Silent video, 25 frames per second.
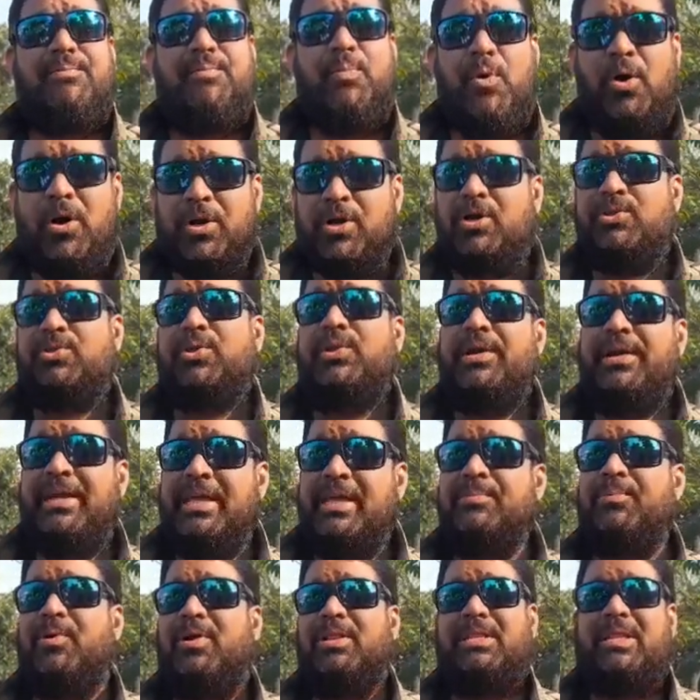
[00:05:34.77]
পোর্ট
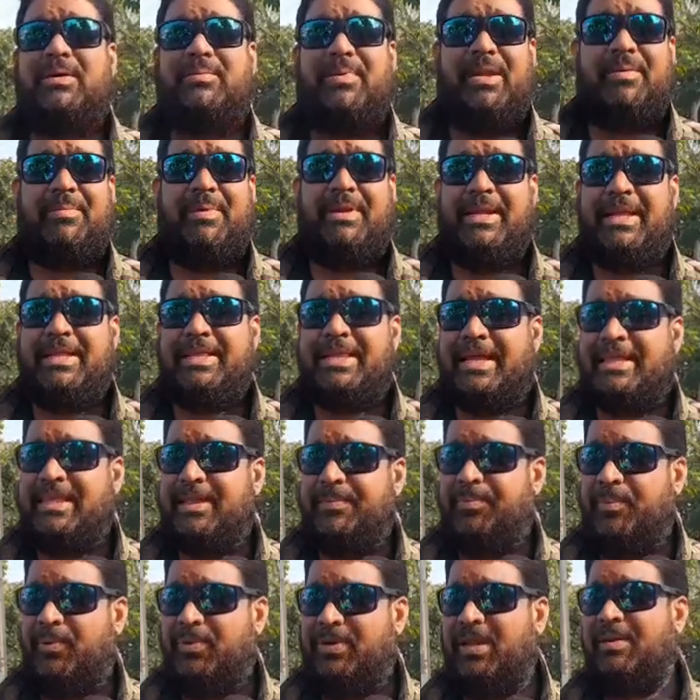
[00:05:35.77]
অথরিটিই বলতে পারবে এটা তাদের
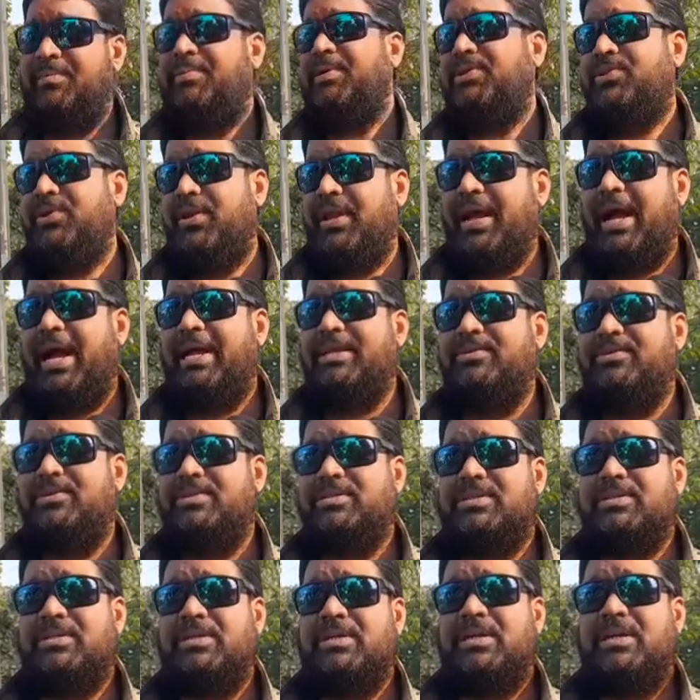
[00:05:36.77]
পোর্টের ভিতরে কাজ
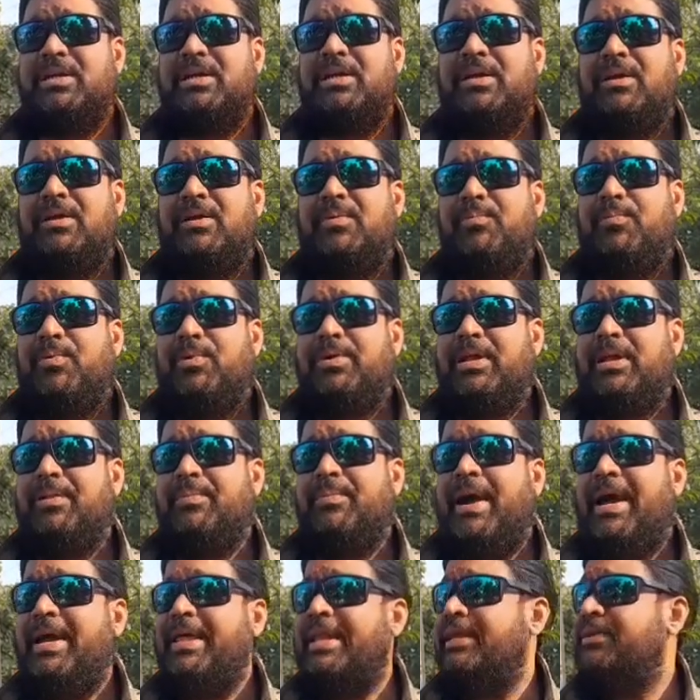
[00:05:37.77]
হচ্ছে পোর্টের
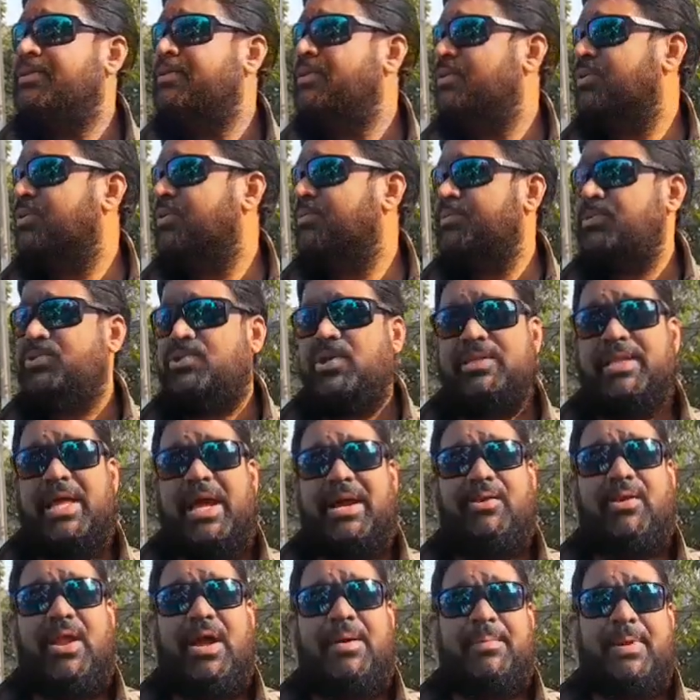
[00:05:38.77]
বাইরে যদি কোনো বিষয়
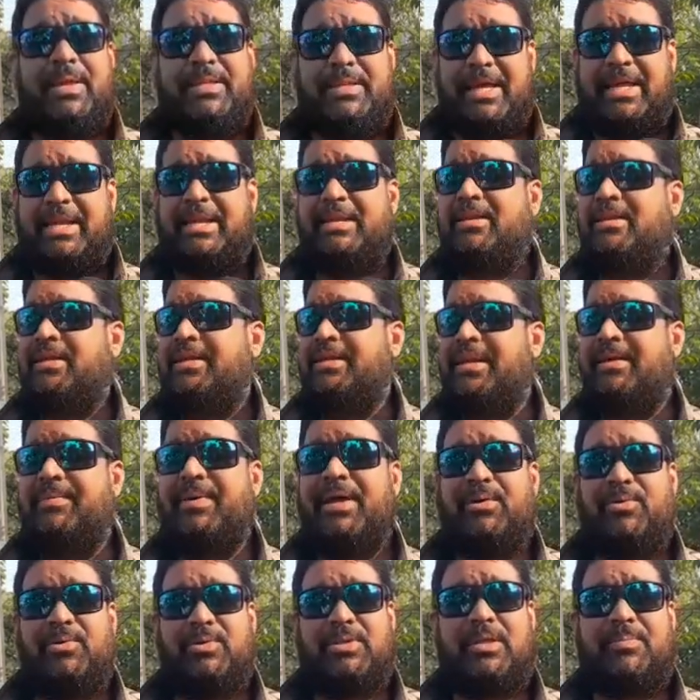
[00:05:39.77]
থাকলো আমরা তার
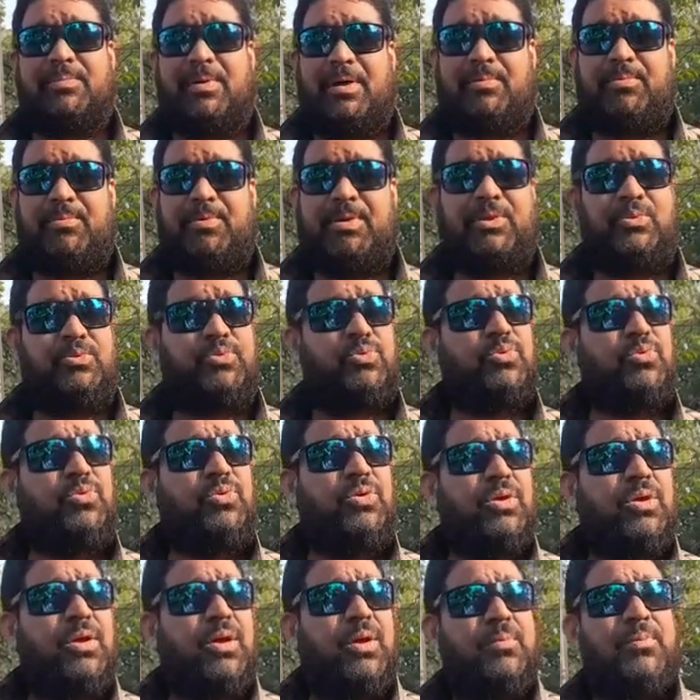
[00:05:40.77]
ইন্টারফেয়ার করতে পারবো কিন্তু
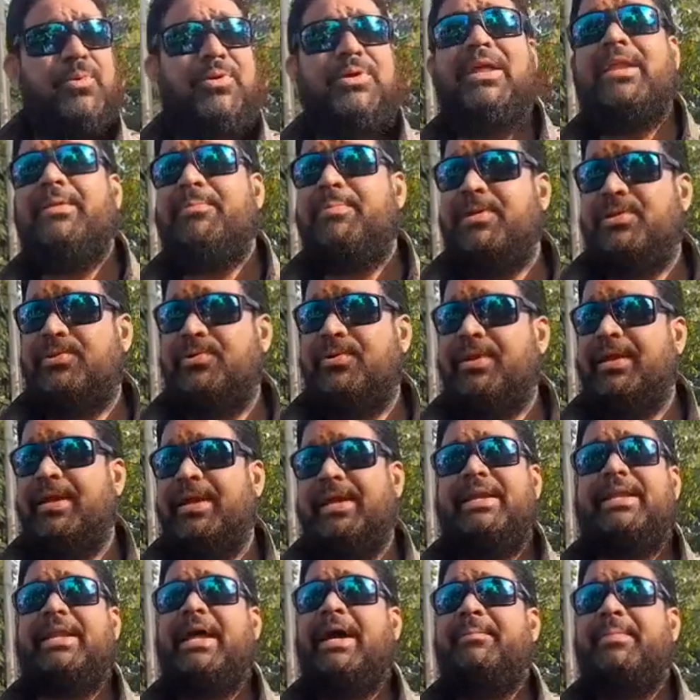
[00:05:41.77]
পোর্টের ভিতরে
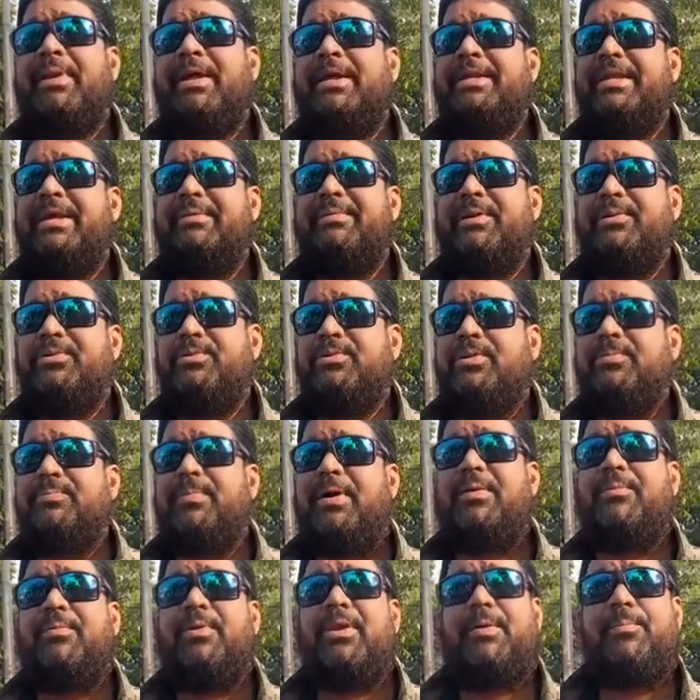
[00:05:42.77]
এটা আমরা ইন্টারফেয়ার করতে
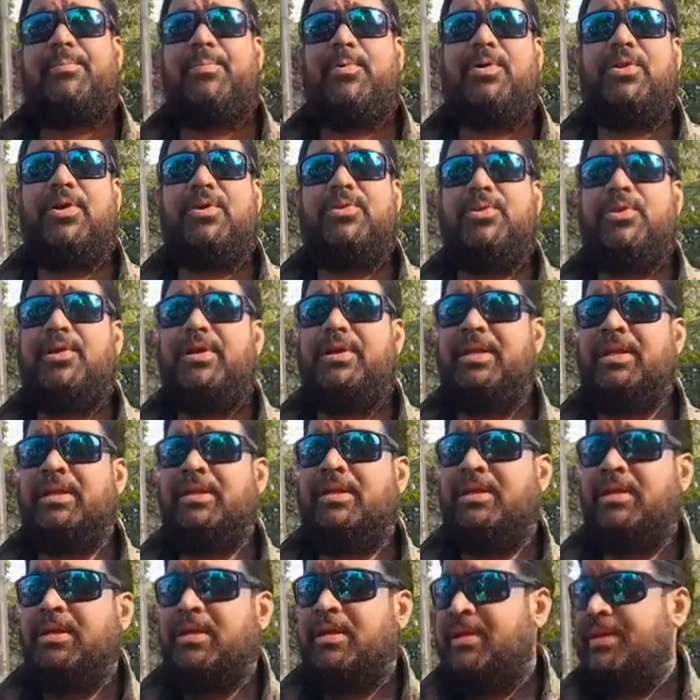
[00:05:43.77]
পারবো না পোর্ট অথরিটি
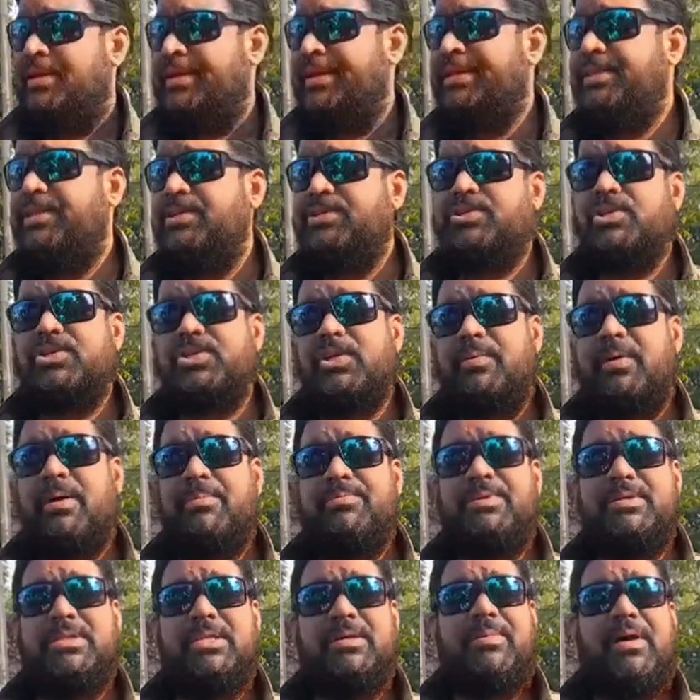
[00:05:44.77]
নির্দিষ্ট জবাব
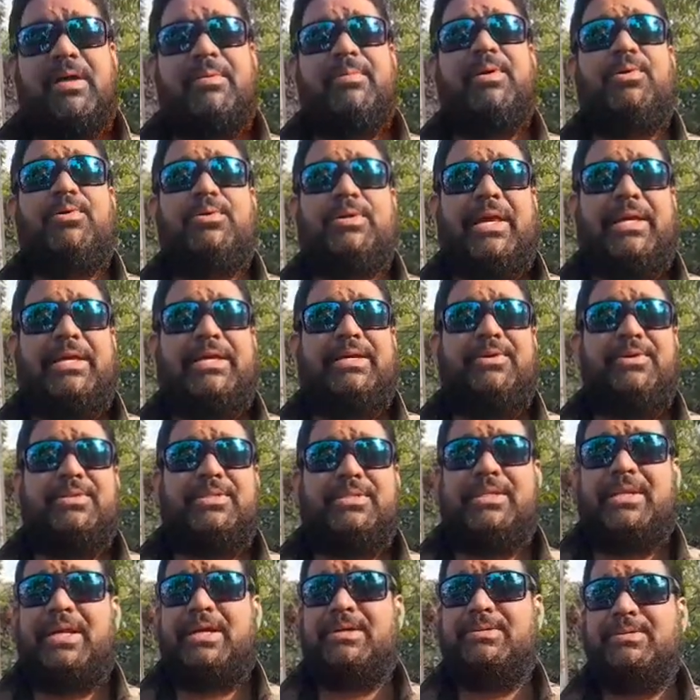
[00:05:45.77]
দিতে পারবে কোথায় কি
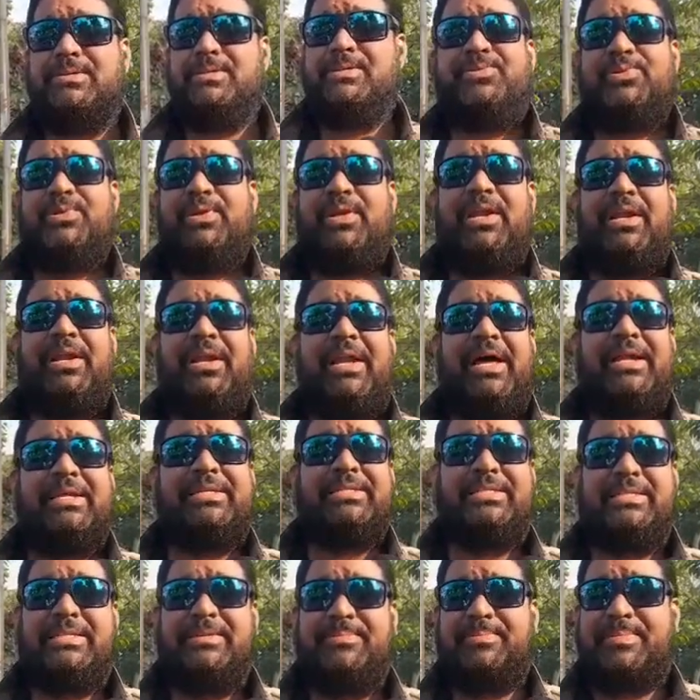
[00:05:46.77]
হচ্ছে না কিন্তু সেই
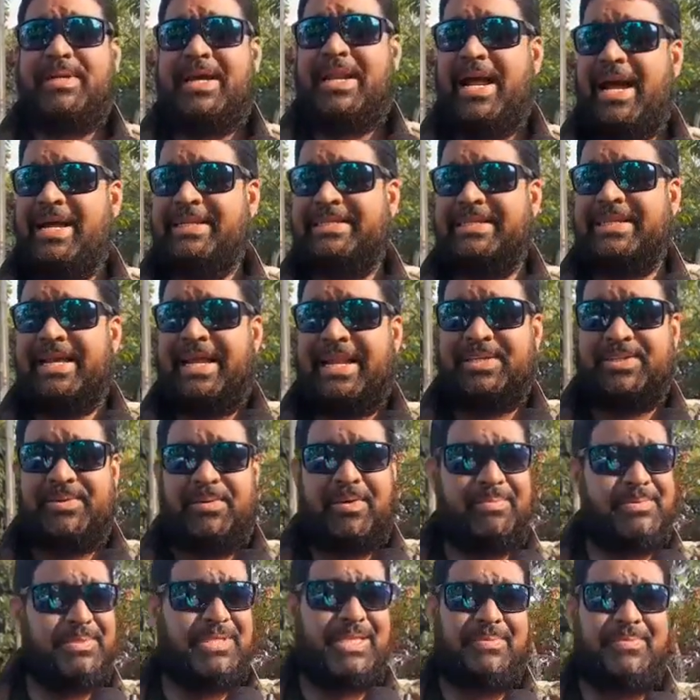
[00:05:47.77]
লিডারশিপ যারা আছে তারা
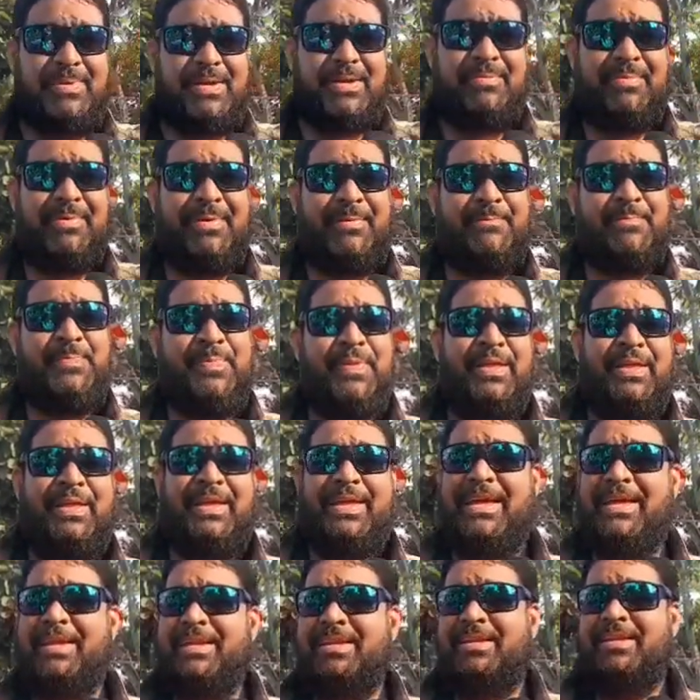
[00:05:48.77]
জবাব দিতে পারবে
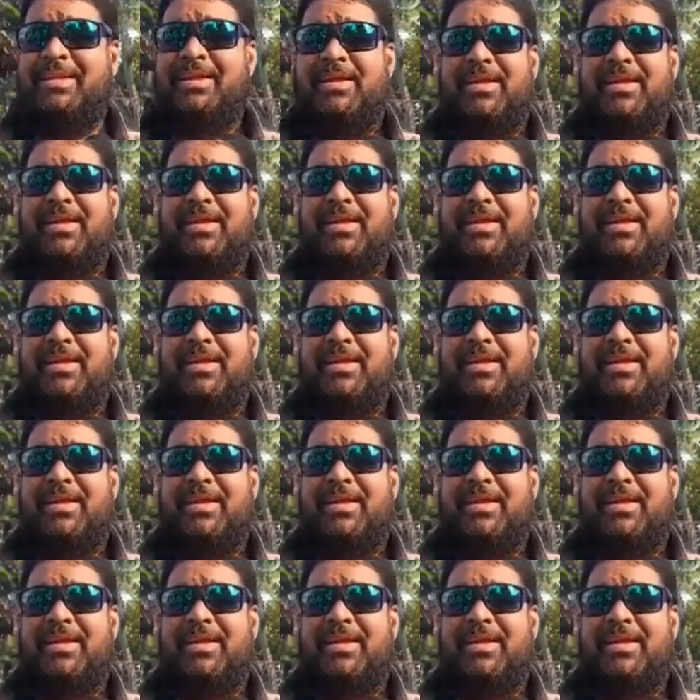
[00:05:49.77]
এর